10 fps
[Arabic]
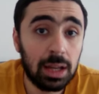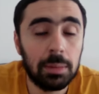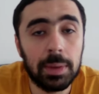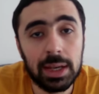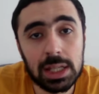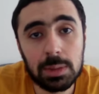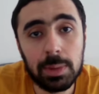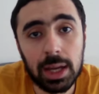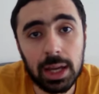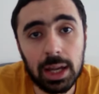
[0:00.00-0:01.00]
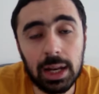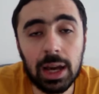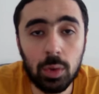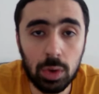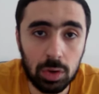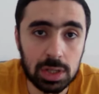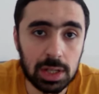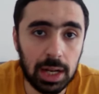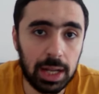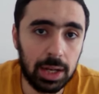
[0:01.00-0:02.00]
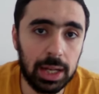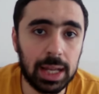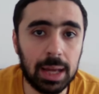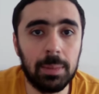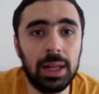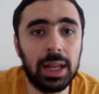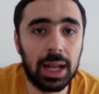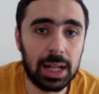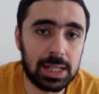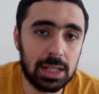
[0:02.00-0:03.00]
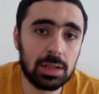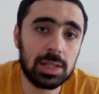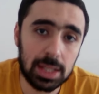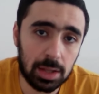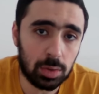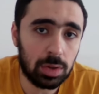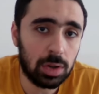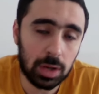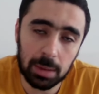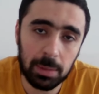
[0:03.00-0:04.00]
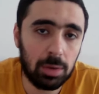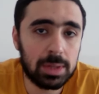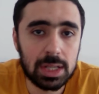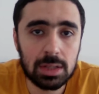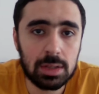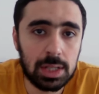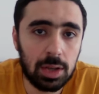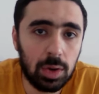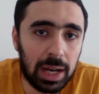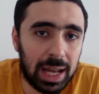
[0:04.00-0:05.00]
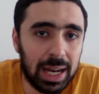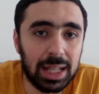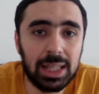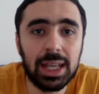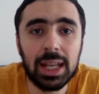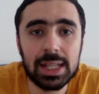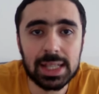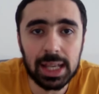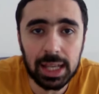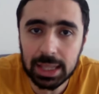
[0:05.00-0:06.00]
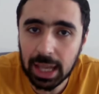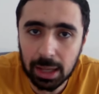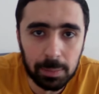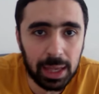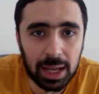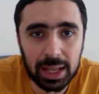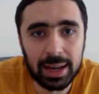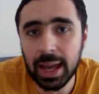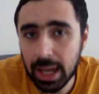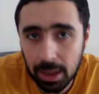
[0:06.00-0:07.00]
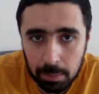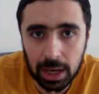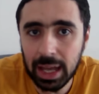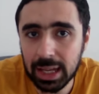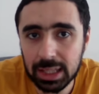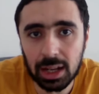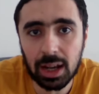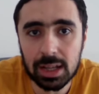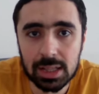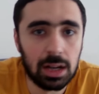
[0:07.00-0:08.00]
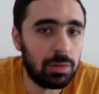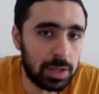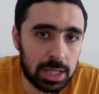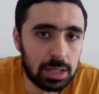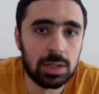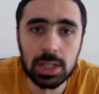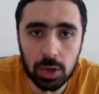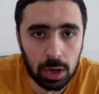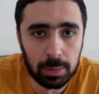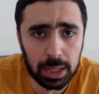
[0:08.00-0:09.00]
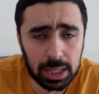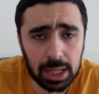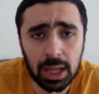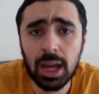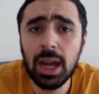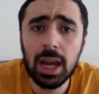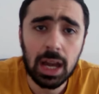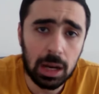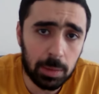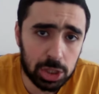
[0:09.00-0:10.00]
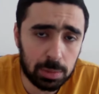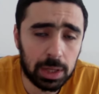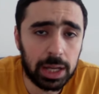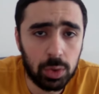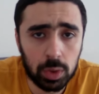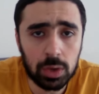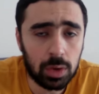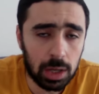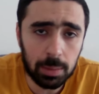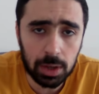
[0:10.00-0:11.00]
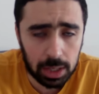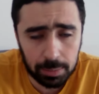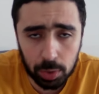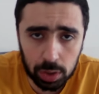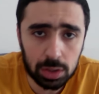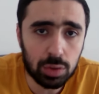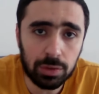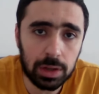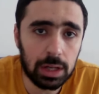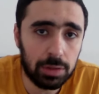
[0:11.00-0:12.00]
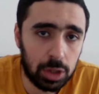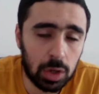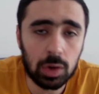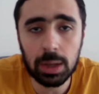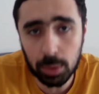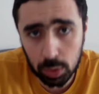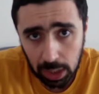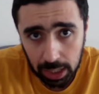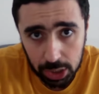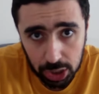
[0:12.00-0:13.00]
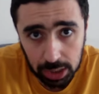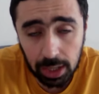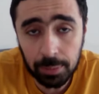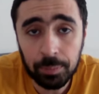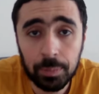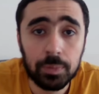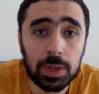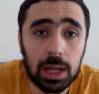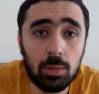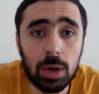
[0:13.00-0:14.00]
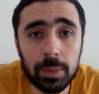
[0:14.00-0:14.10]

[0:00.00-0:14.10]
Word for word: بالنسبه لاول جزء لان احنا كملنا على سيزون زيرو هو كمله من سيزون زيرو الحلقه دي كان زي تجميعه لاهم الحاجات اللي حصلت في سيزون زيرو قبل كده الماتش بتاع يوجي وكايبا ممكن تشوف الفيديوهات كلها موجوده على الشانل المهم